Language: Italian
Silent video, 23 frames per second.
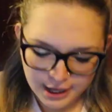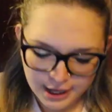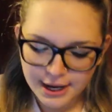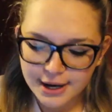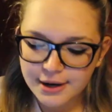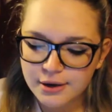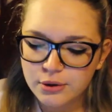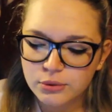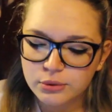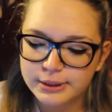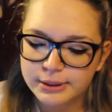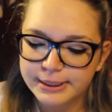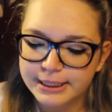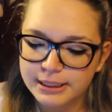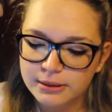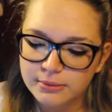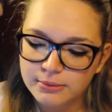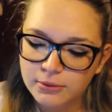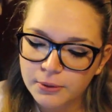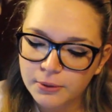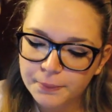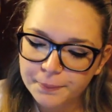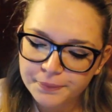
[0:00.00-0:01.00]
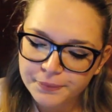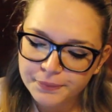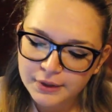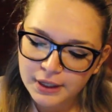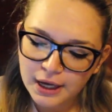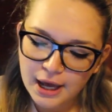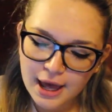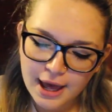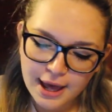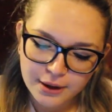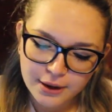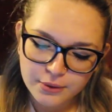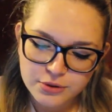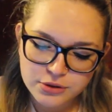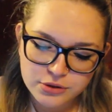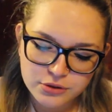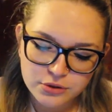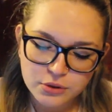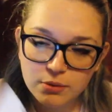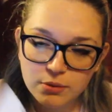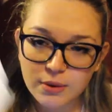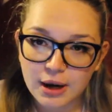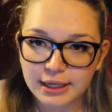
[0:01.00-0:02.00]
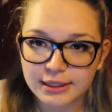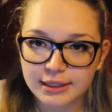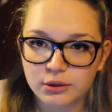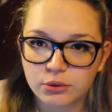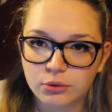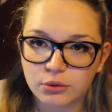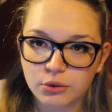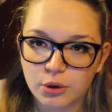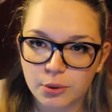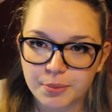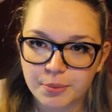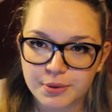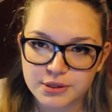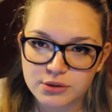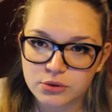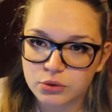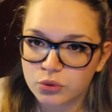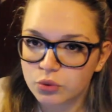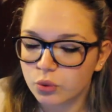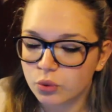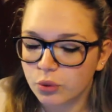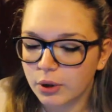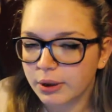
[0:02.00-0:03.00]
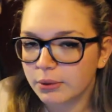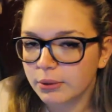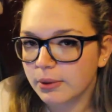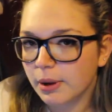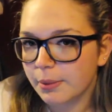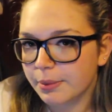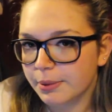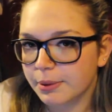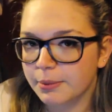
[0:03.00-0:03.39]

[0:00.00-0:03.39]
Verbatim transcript: e l'ultimo è eh, questo qua di cui ne ho preso due, una